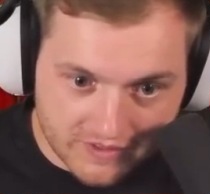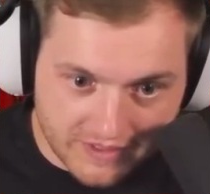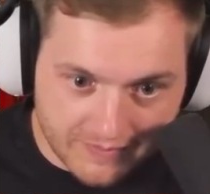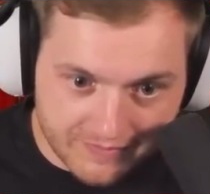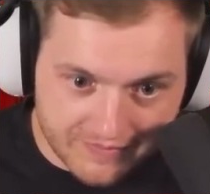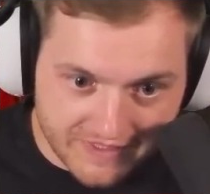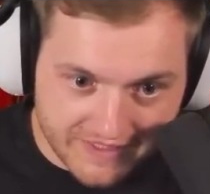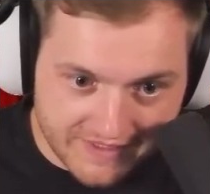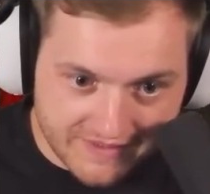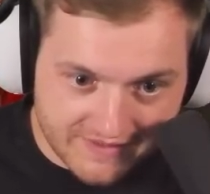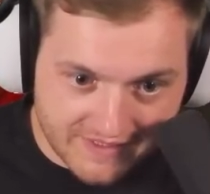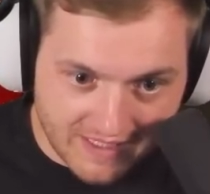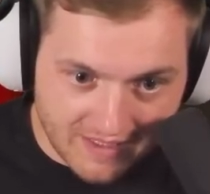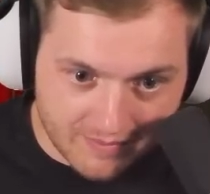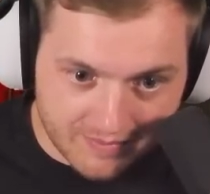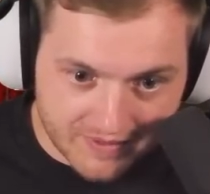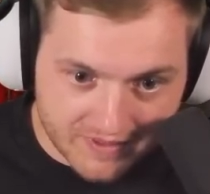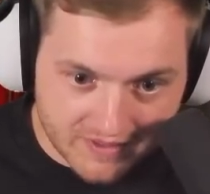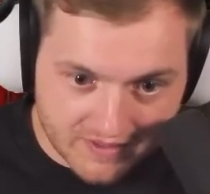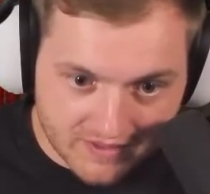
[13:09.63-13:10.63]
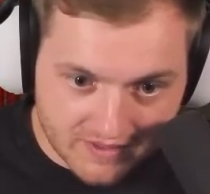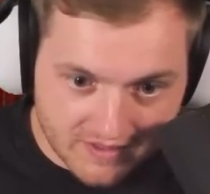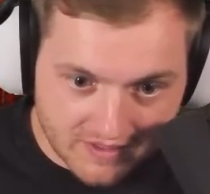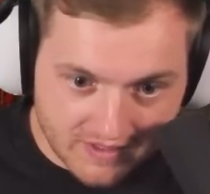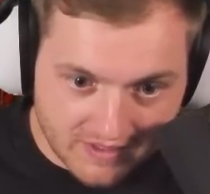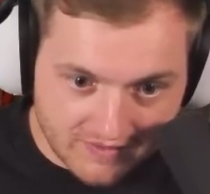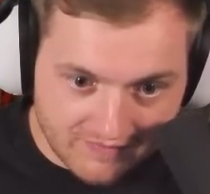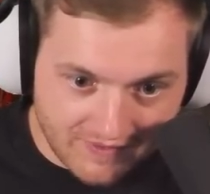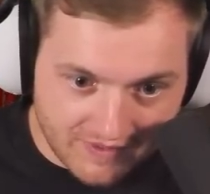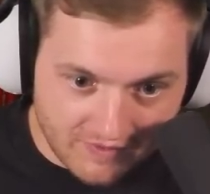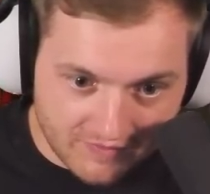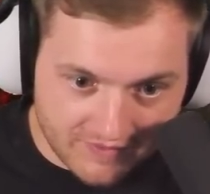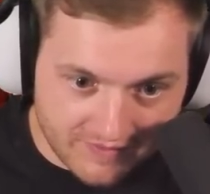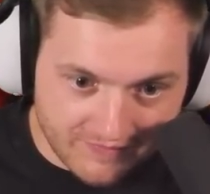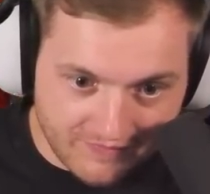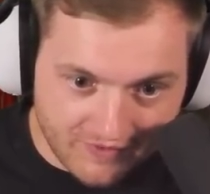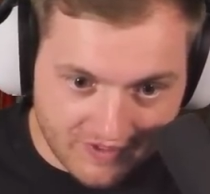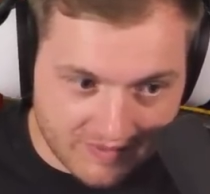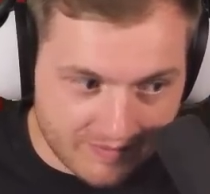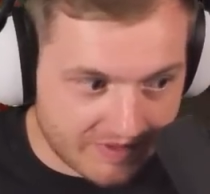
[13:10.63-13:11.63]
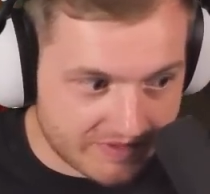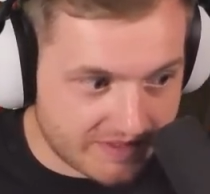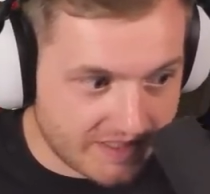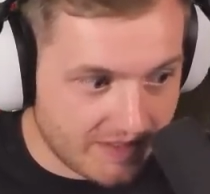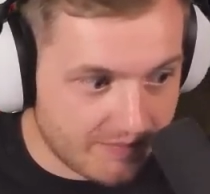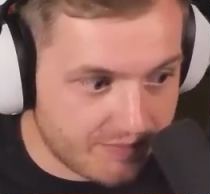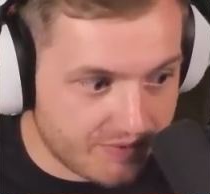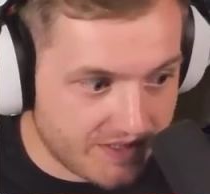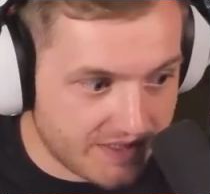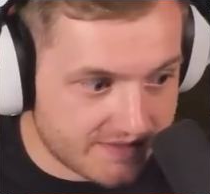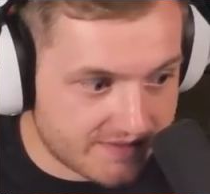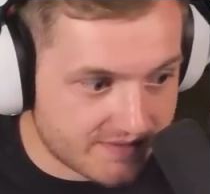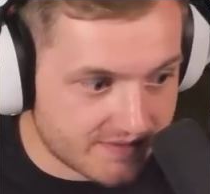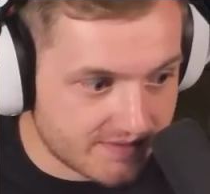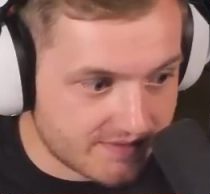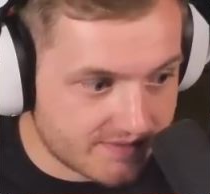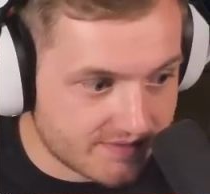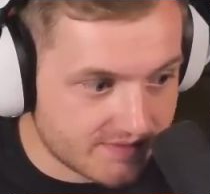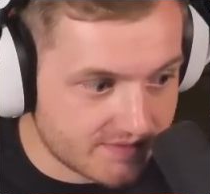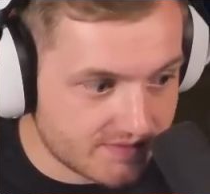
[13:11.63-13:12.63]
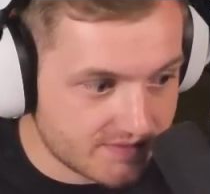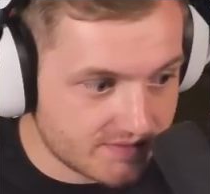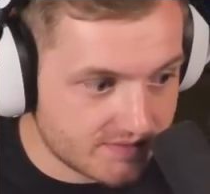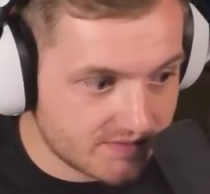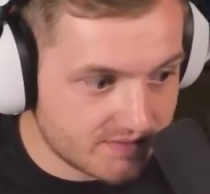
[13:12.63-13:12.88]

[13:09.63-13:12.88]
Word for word: und gibt nichts ab, weil auf dem Förderband kein Platz ist